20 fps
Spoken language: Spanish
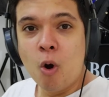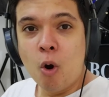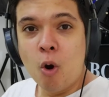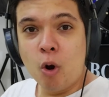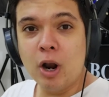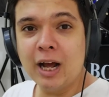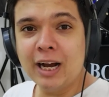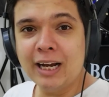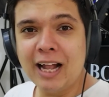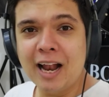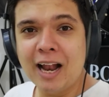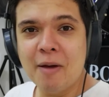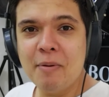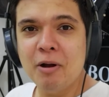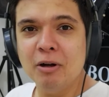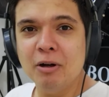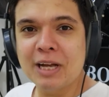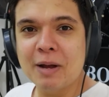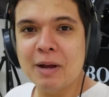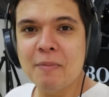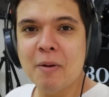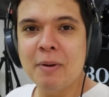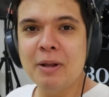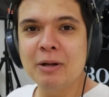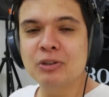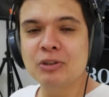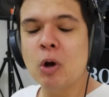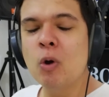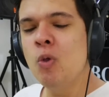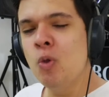Hola, ¿qué tal amigos? Sean
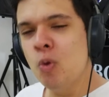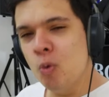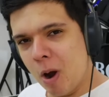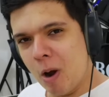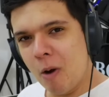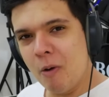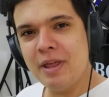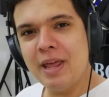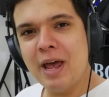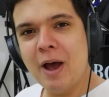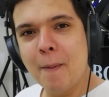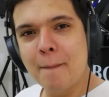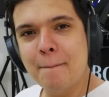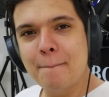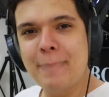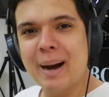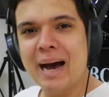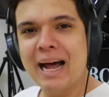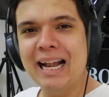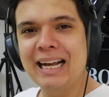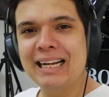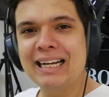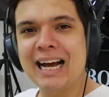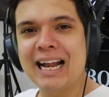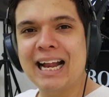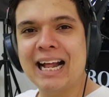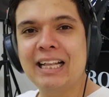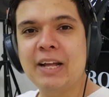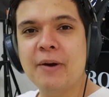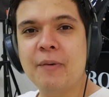bienvenidos a un nuevo video para el
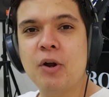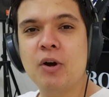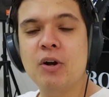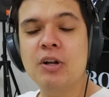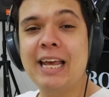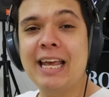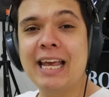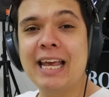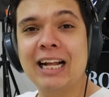canal de Brogy